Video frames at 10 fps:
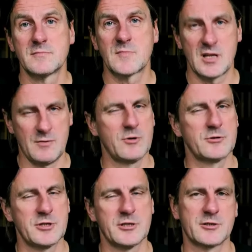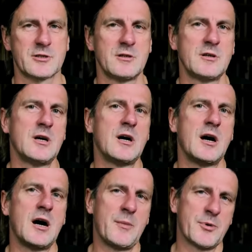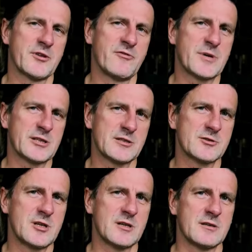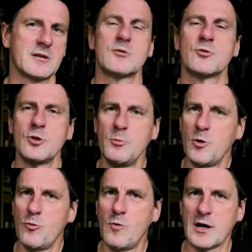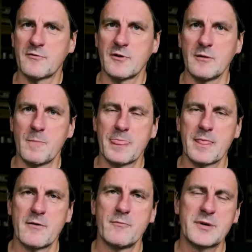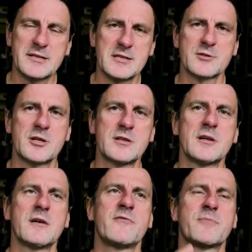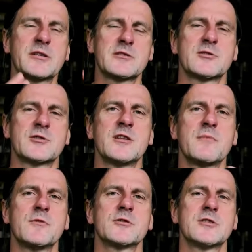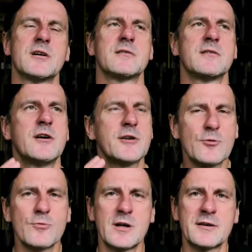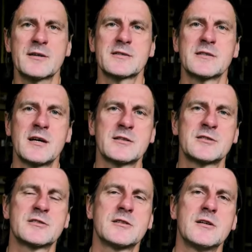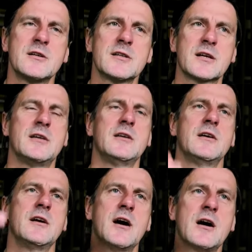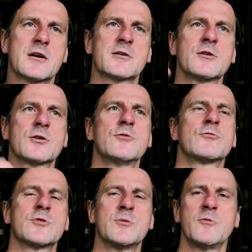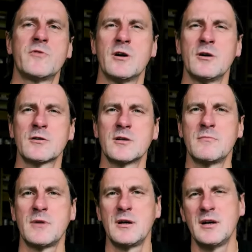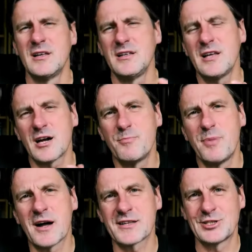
tam było ciężko, a potem w prasie codziennej to było łatwiej. Praca codzienna, w prasie codziennej można regularnie znaleźć taki artykuł, który mówi o tym, jak bardzo